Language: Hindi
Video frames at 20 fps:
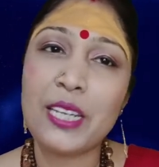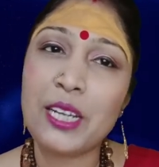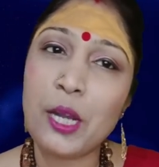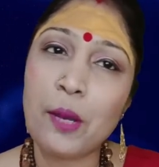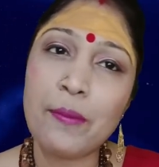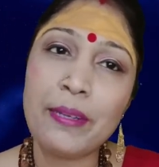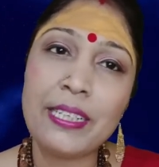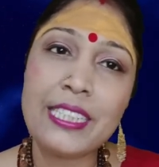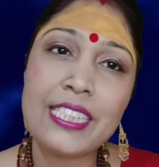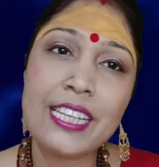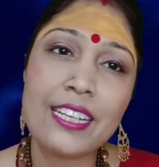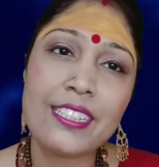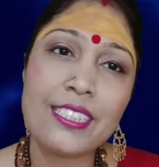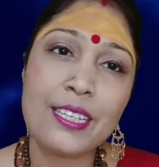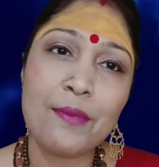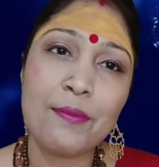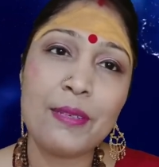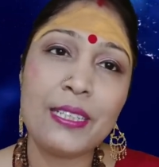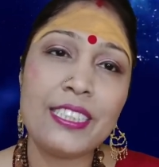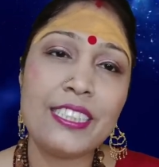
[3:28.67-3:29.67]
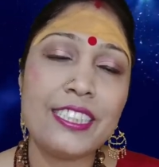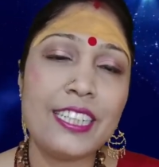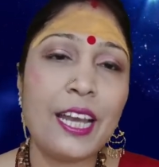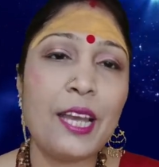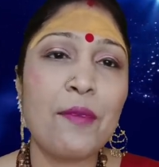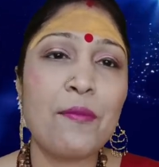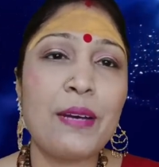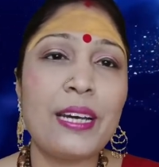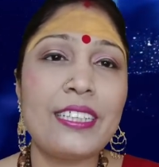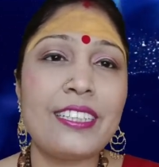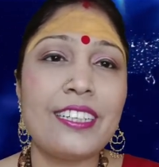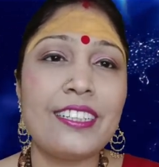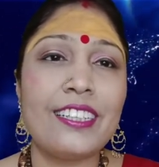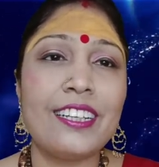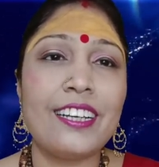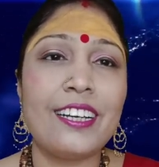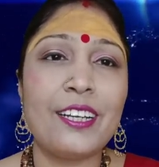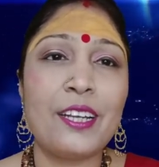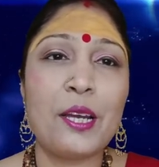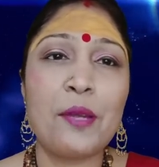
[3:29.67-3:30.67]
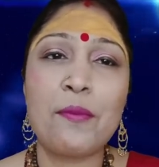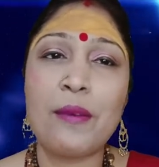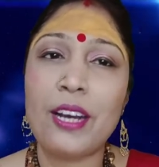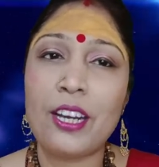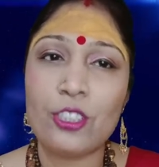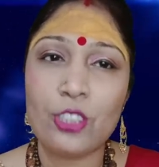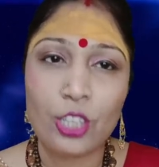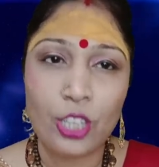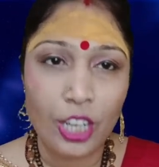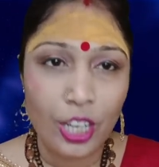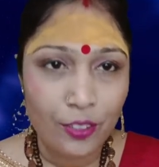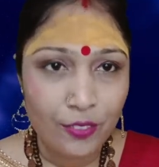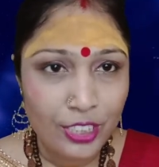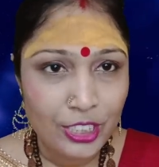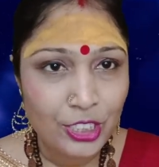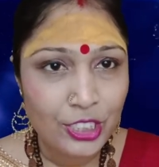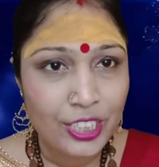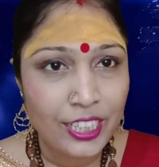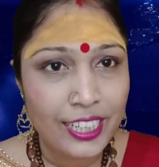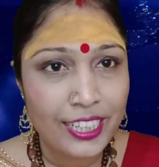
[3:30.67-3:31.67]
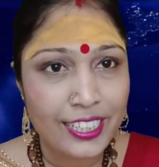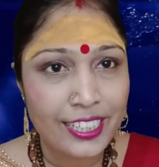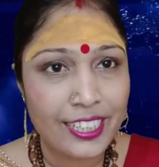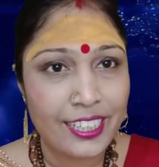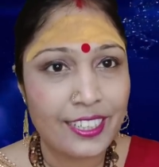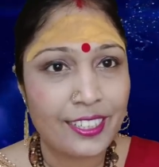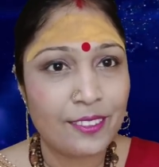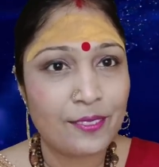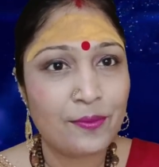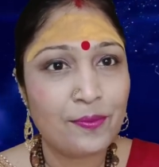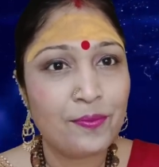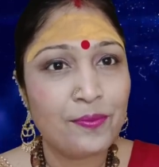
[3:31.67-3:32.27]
मेरे कमेंट सेक्शन में जय माता दी हर हर महादेव अवश्य लिखे